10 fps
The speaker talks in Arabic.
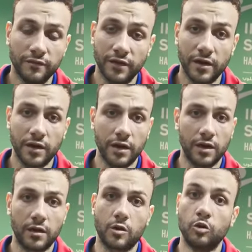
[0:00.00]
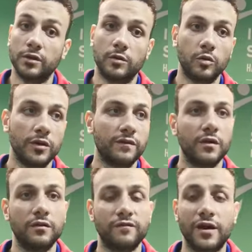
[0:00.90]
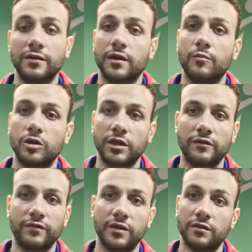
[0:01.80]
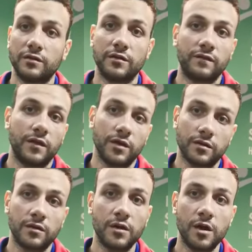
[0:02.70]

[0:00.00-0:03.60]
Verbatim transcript: فرقه كوت الكويتي فرقه عندها محترفين كتير